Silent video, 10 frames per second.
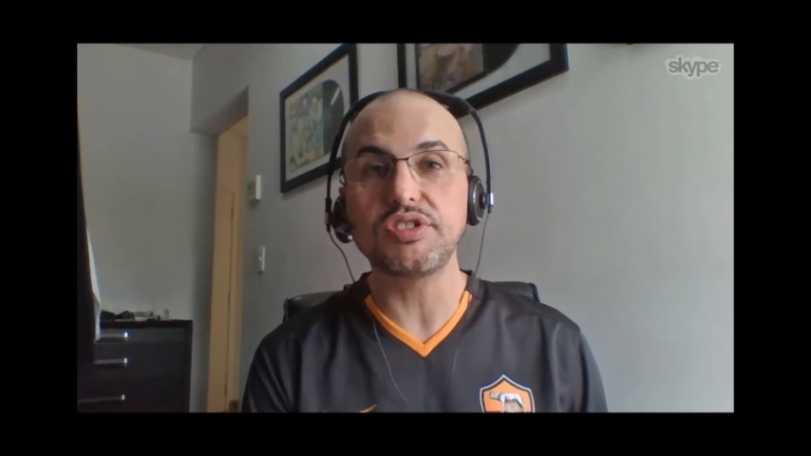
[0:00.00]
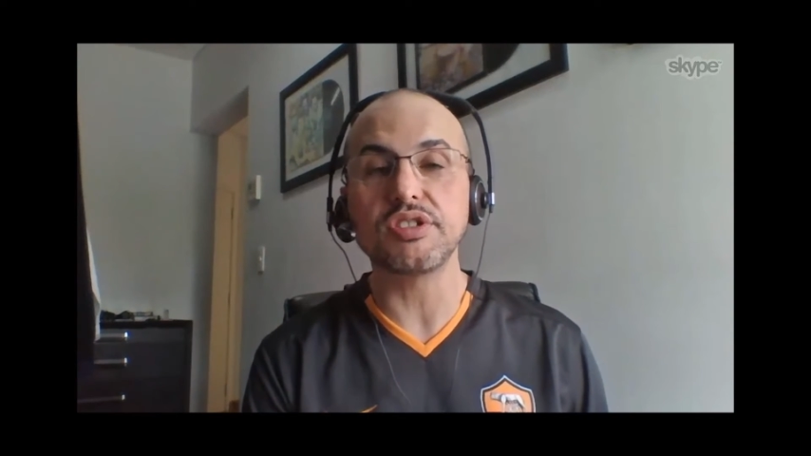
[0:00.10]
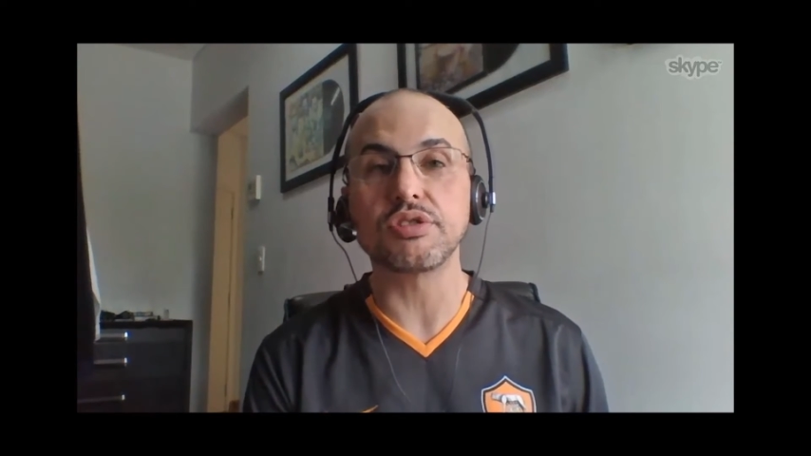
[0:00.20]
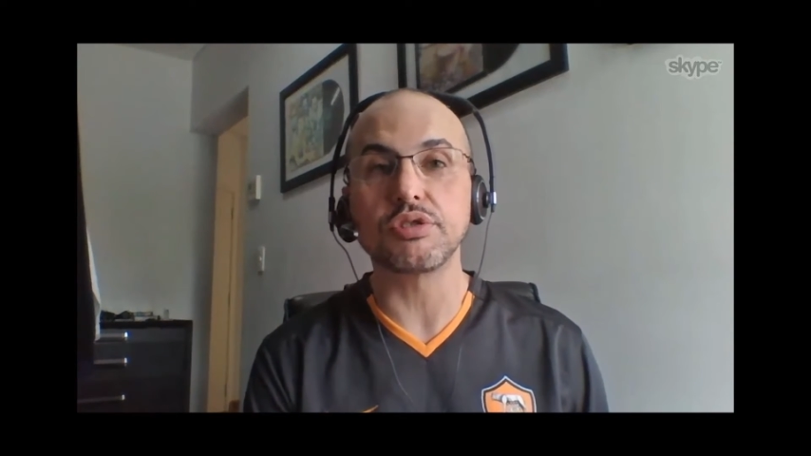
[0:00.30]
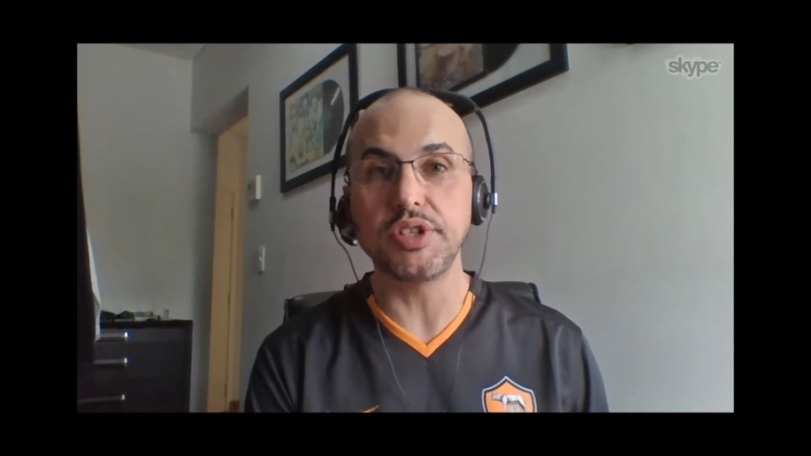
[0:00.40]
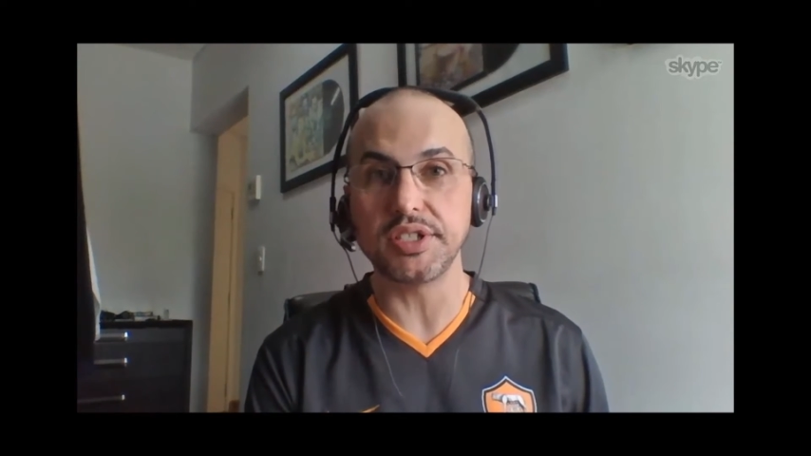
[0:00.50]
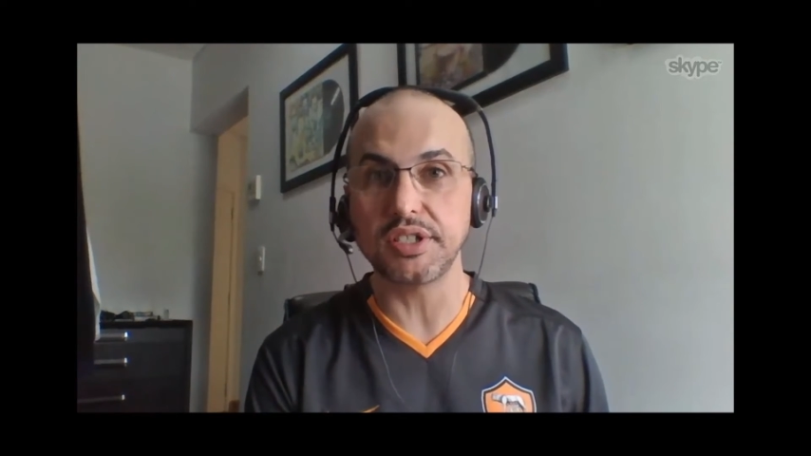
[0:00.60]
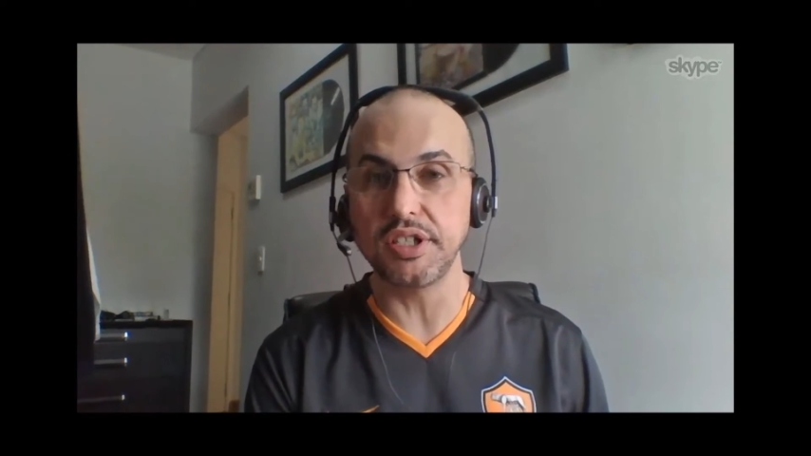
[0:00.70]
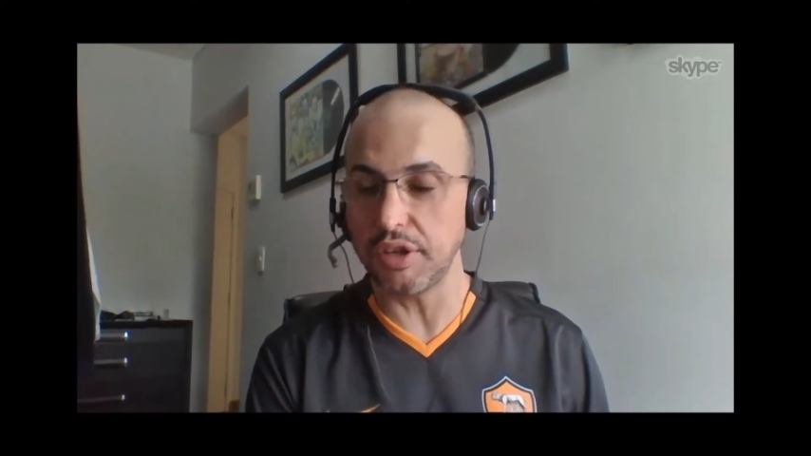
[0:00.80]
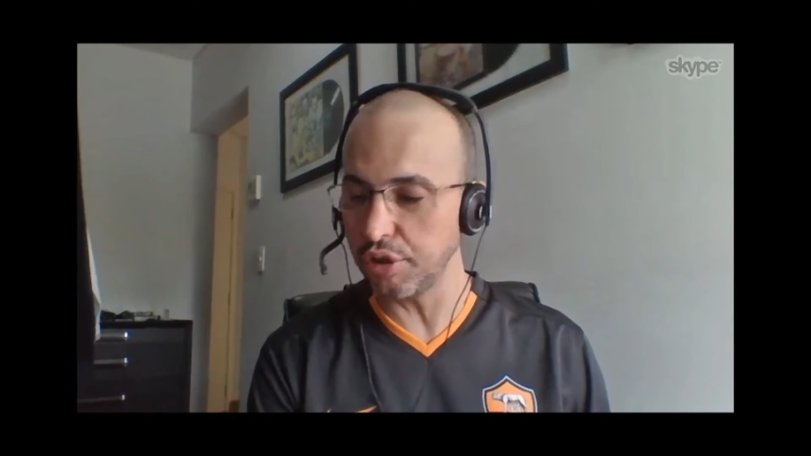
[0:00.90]
de
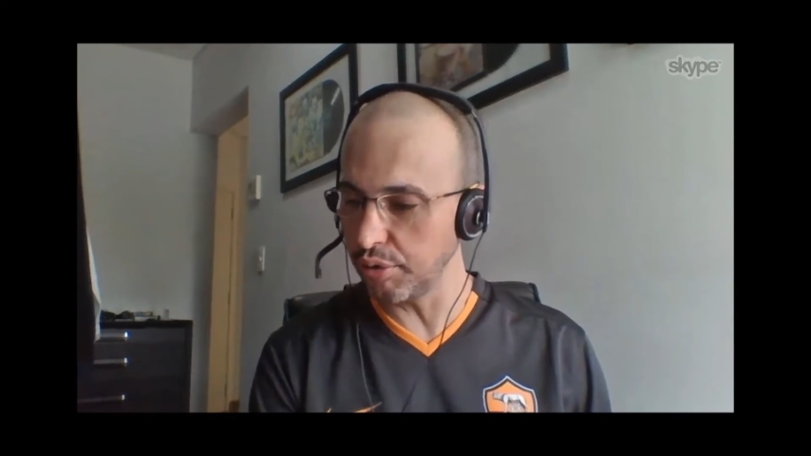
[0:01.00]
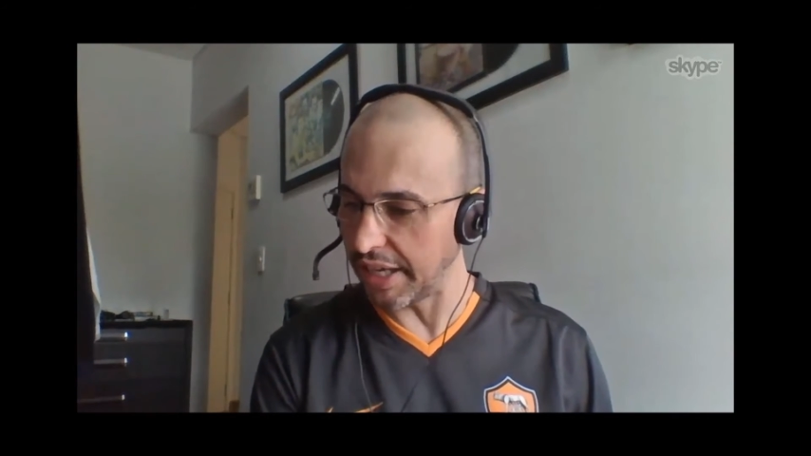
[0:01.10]
sensores que irão